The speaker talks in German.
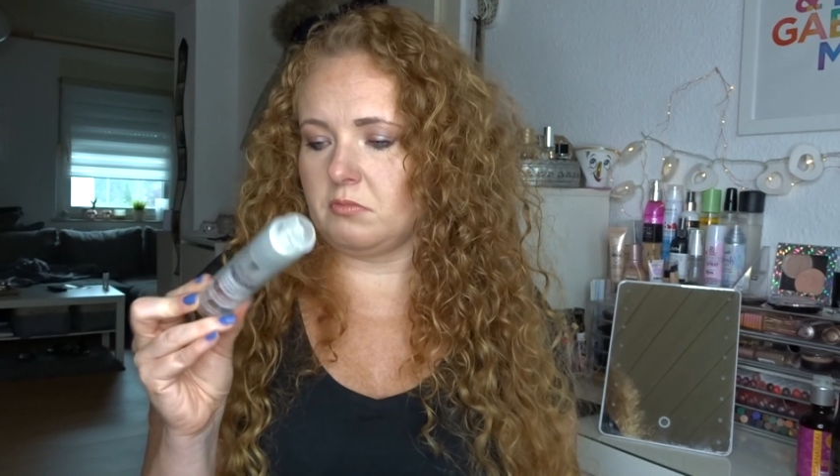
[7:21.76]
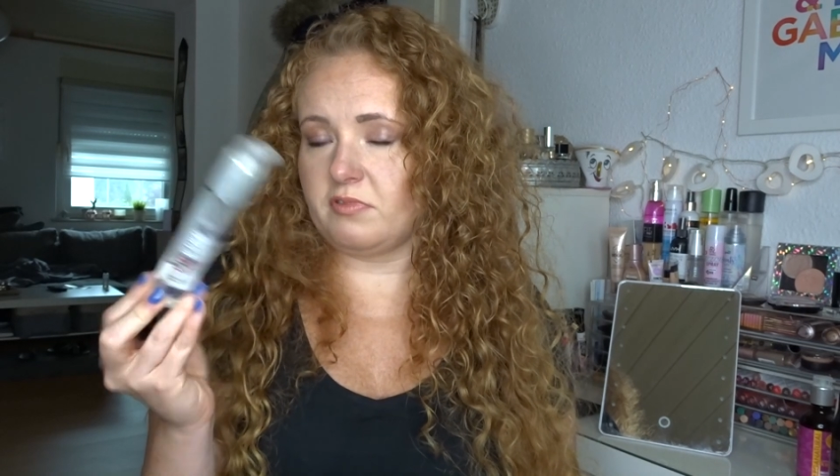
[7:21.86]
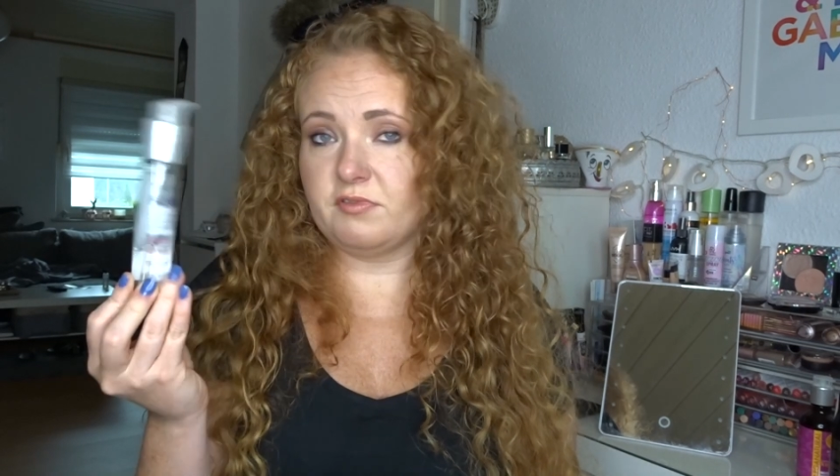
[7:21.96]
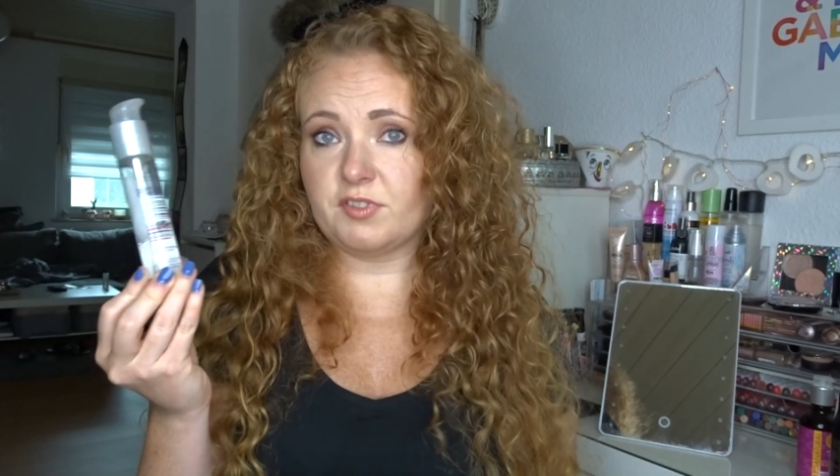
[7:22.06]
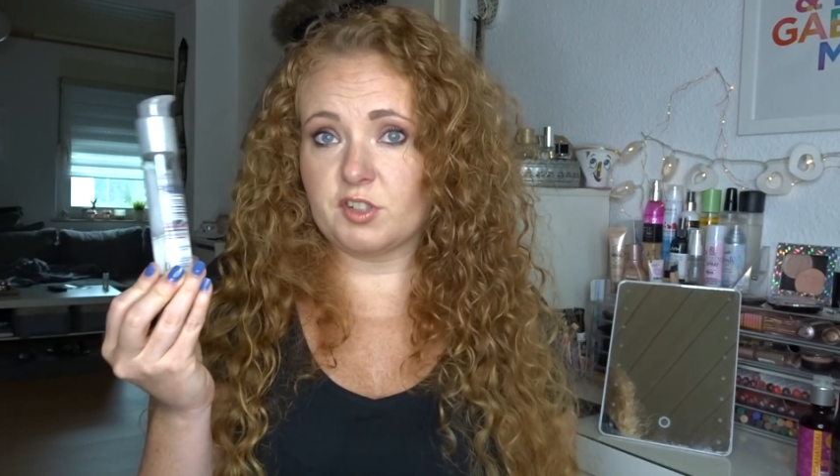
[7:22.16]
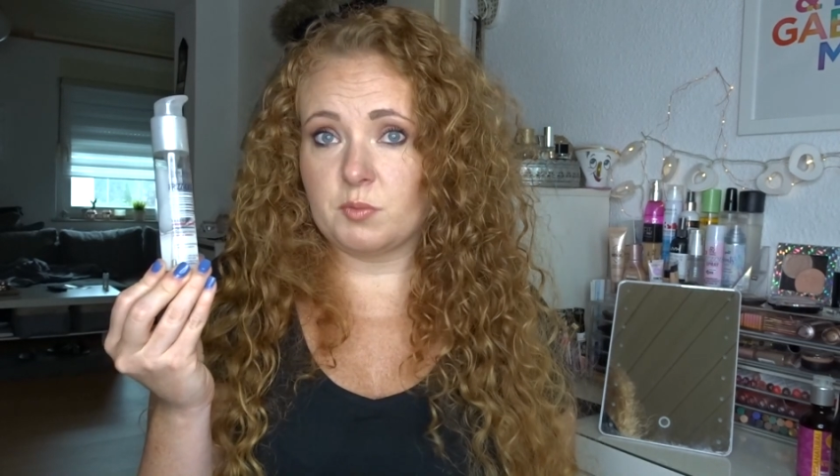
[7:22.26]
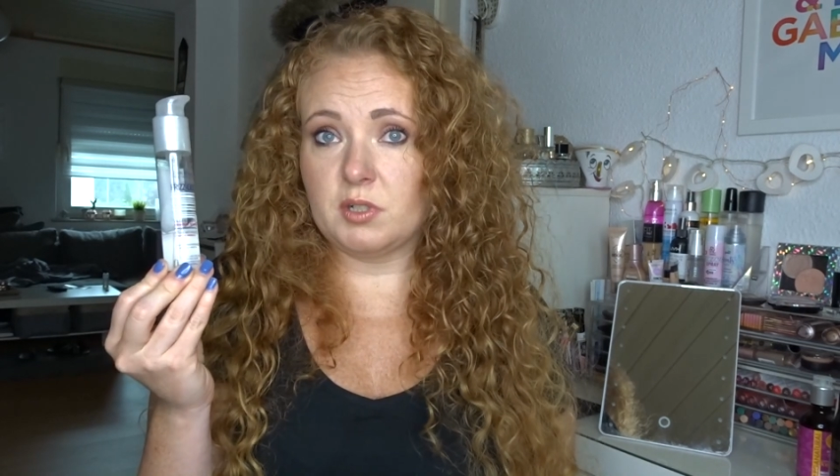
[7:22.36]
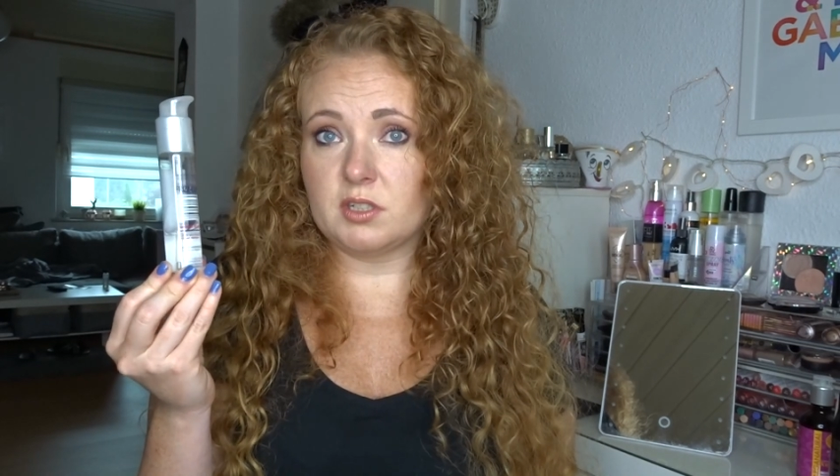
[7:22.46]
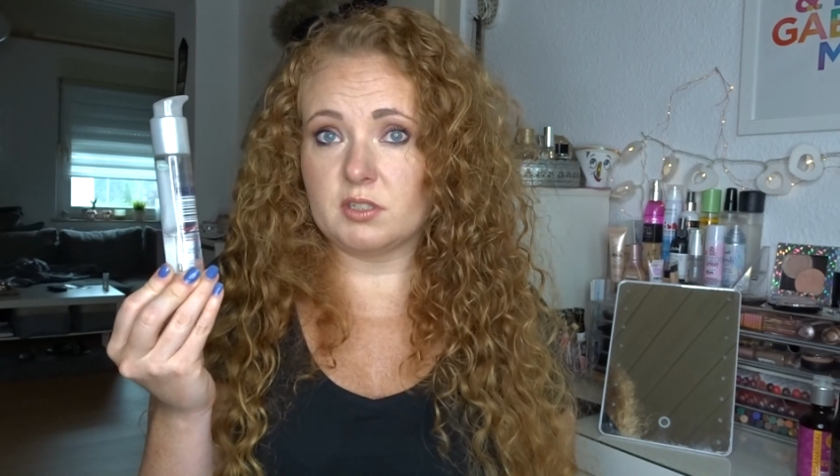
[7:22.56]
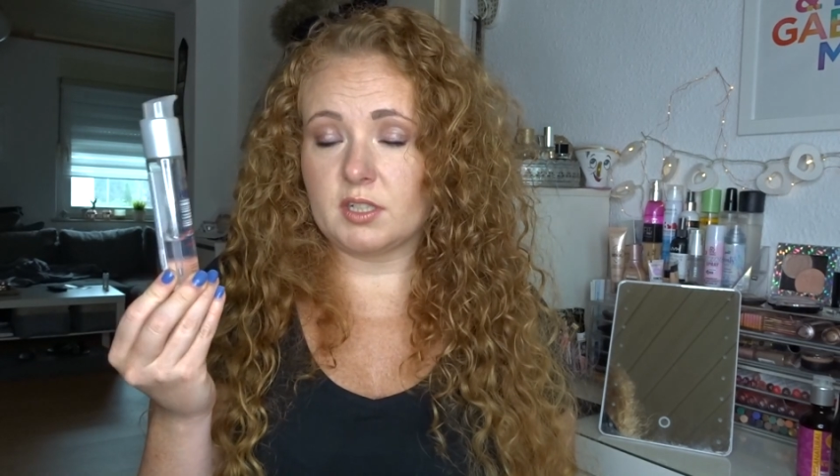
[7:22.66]
50
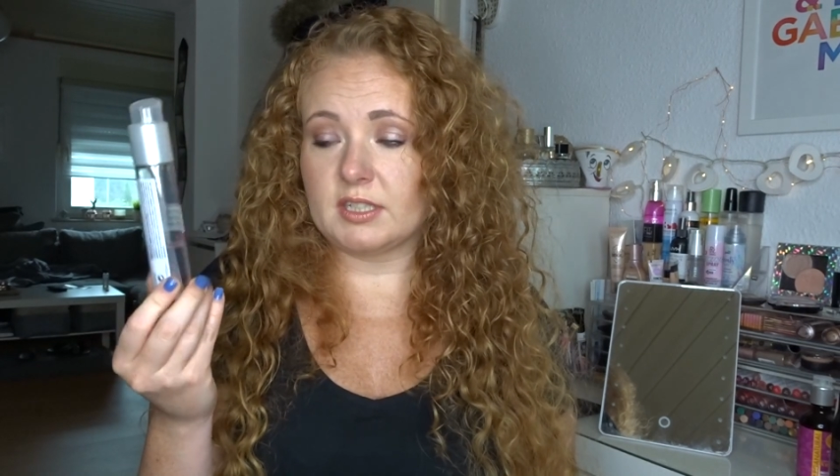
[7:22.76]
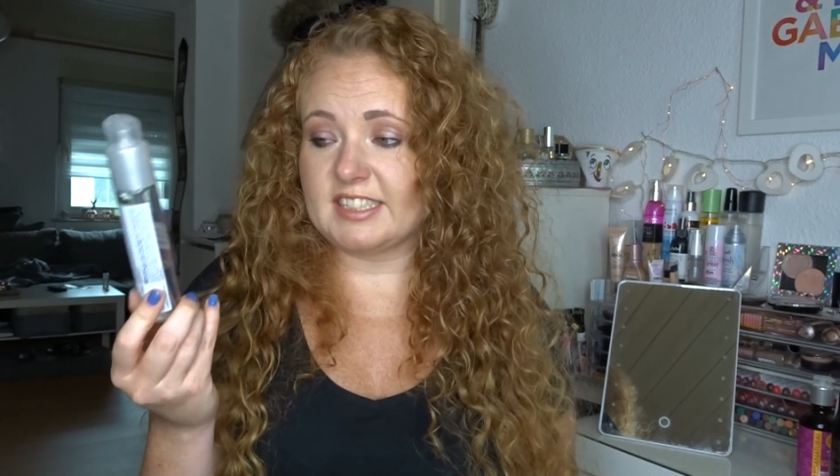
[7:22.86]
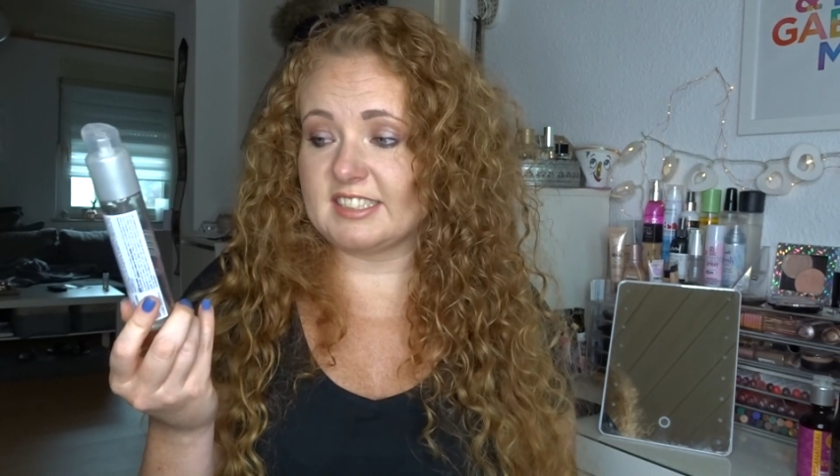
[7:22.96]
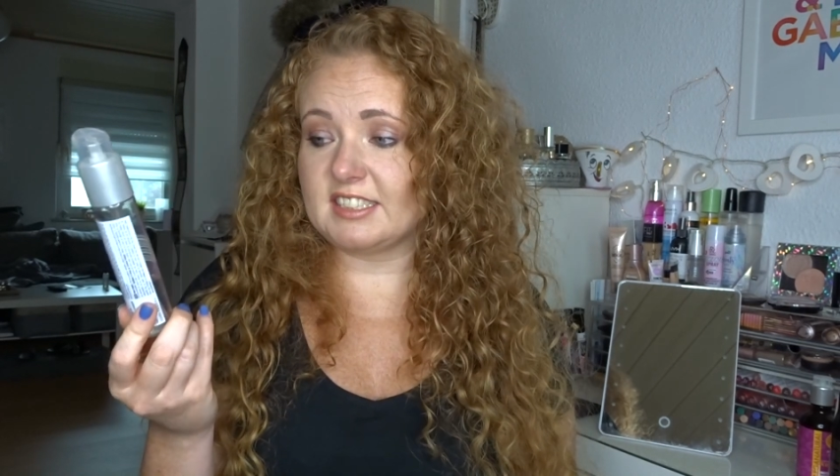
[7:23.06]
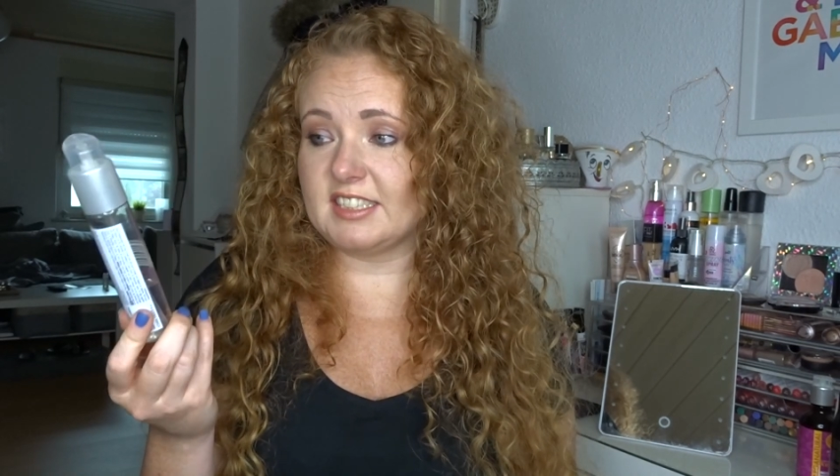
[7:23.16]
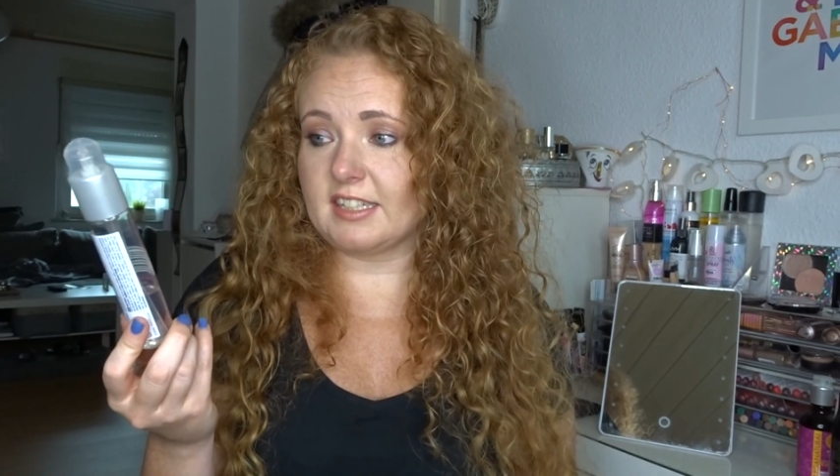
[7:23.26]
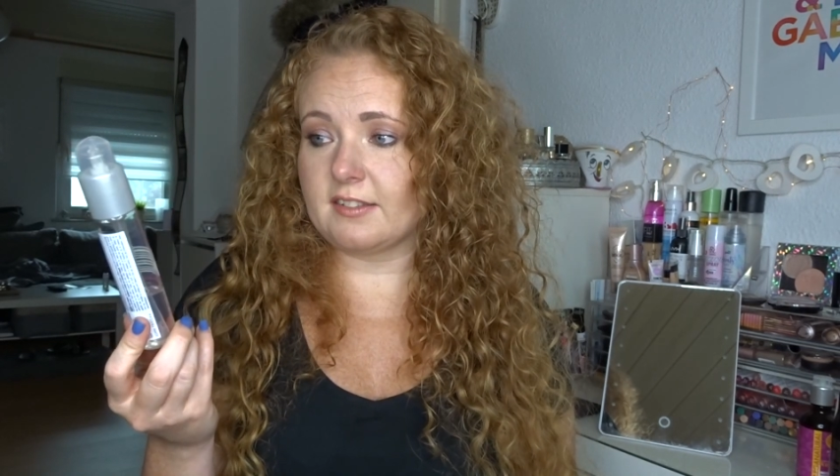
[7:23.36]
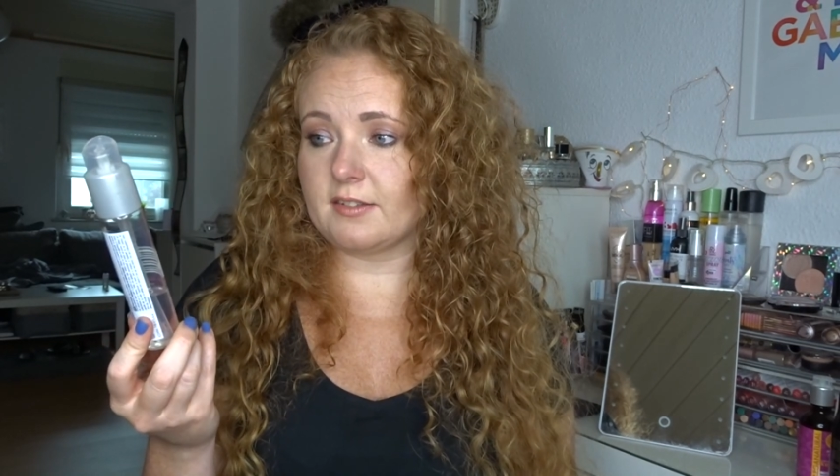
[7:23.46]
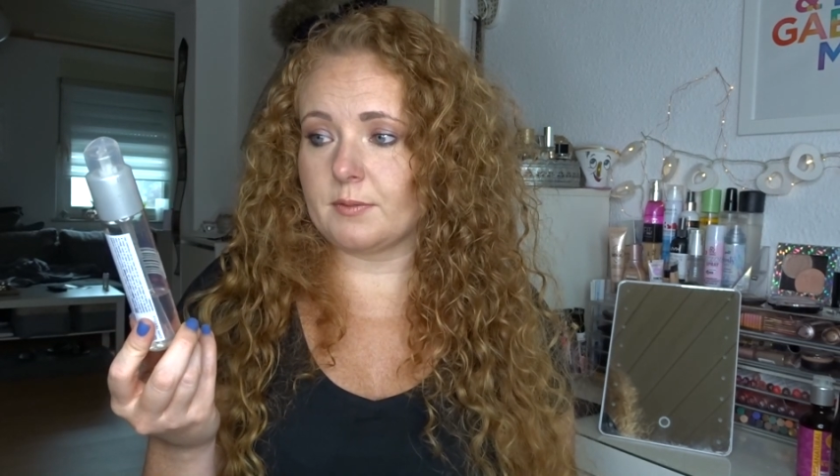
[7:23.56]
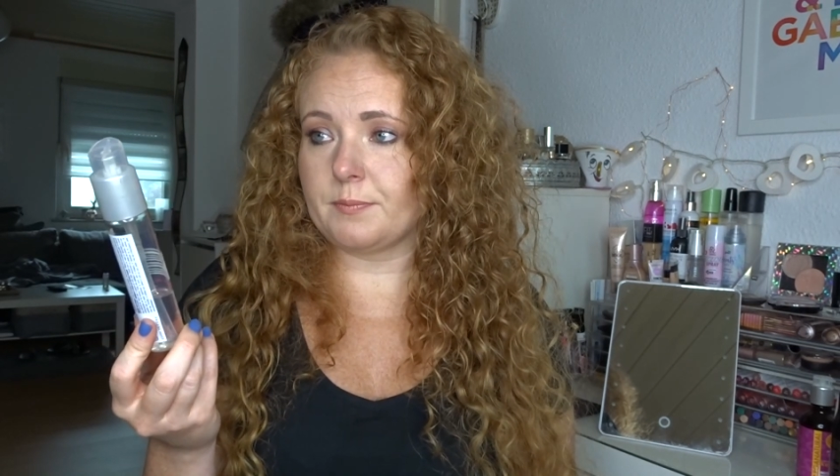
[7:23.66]
Milliliter, das ist
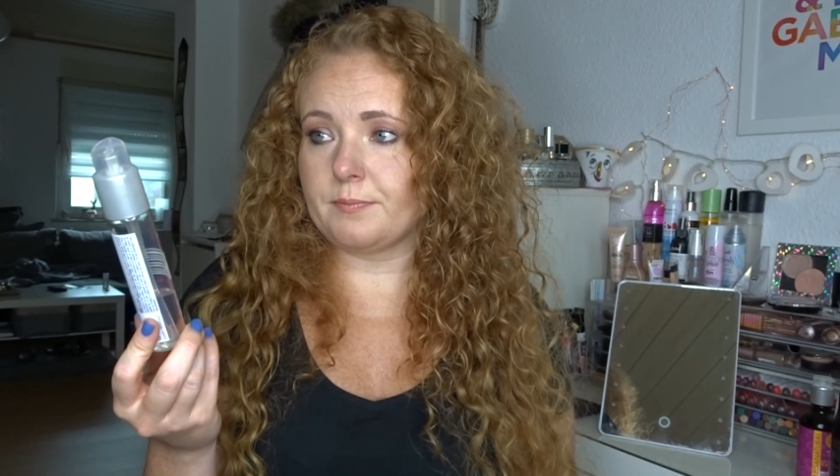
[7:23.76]
nix.